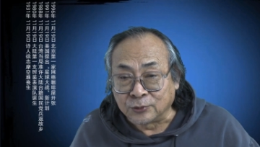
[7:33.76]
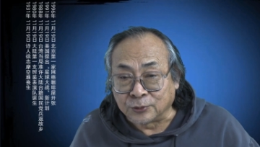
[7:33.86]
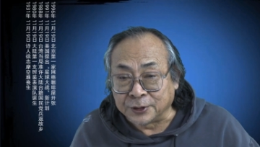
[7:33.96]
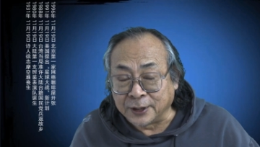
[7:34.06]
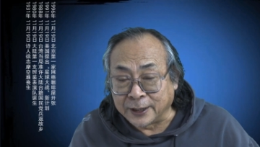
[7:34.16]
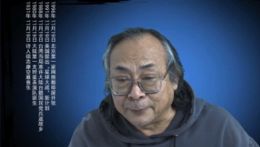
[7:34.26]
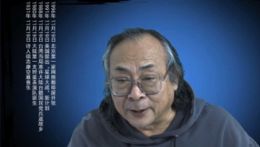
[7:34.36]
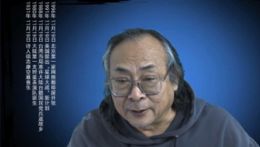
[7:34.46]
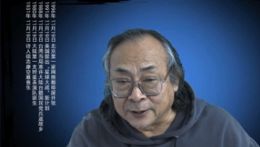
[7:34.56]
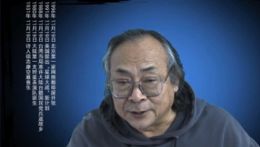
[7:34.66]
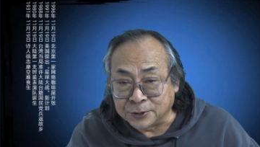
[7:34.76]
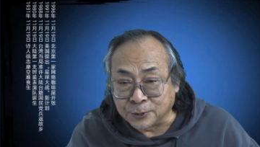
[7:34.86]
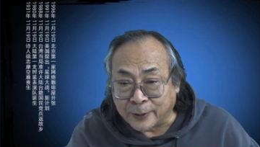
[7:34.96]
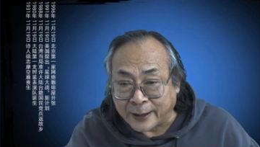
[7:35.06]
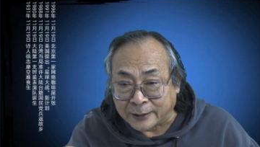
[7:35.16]
说你里边的一
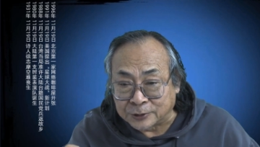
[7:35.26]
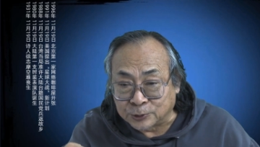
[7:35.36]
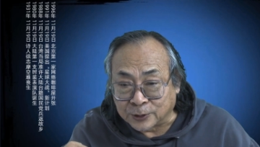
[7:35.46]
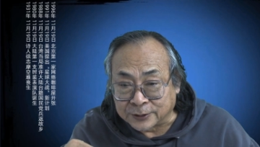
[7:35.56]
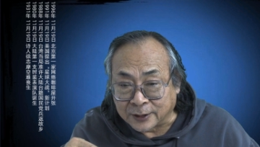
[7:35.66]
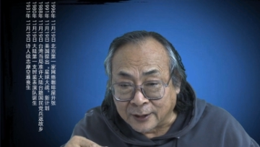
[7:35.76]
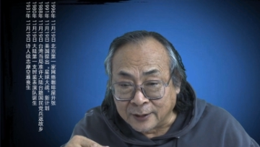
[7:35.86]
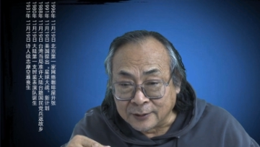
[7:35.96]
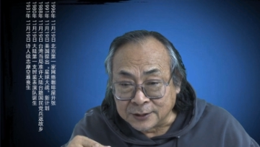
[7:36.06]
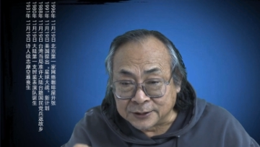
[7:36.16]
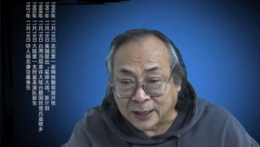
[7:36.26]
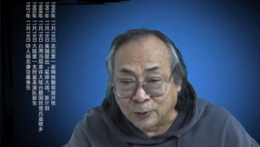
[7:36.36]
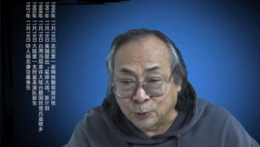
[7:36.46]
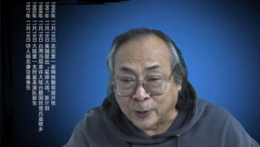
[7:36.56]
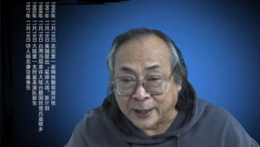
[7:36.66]
句话就说是
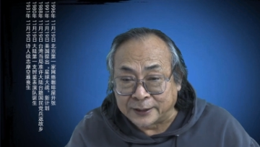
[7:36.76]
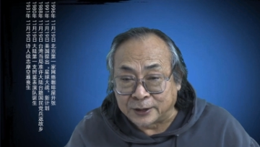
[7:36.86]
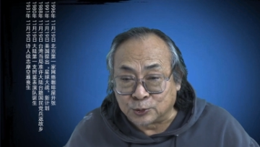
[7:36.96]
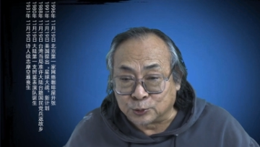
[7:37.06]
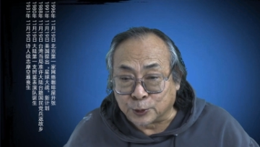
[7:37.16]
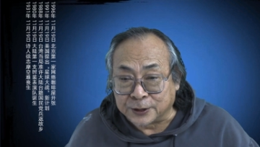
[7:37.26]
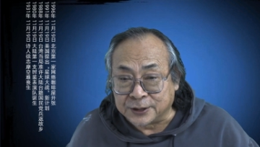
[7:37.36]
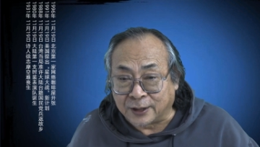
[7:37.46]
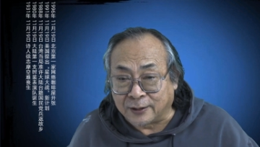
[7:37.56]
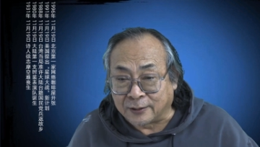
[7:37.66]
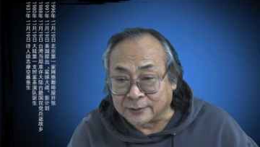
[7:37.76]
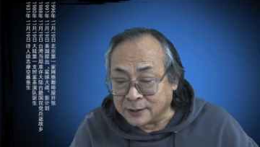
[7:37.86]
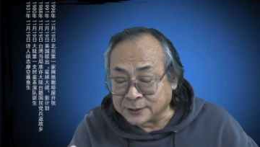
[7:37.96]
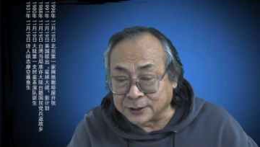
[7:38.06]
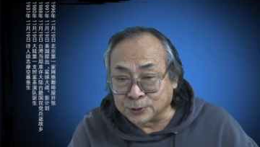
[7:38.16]
响鼓还得重锤敲，
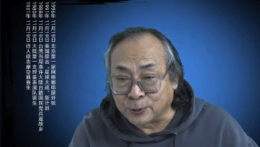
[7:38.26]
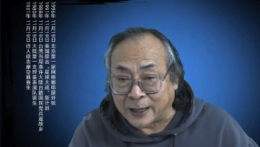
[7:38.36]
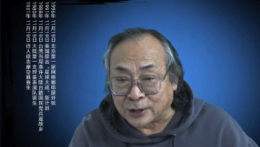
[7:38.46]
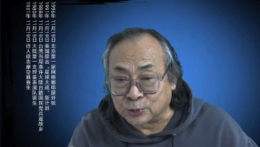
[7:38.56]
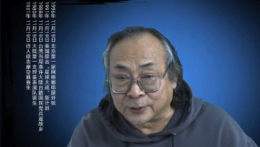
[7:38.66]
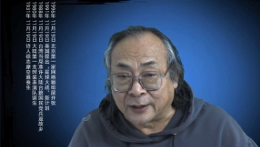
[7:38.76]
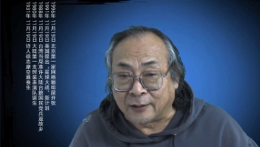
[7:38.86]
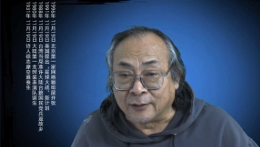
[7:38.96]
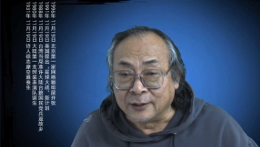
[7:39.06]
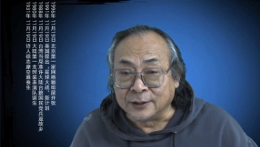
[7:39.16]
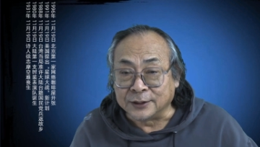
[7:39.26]
这句话说得好，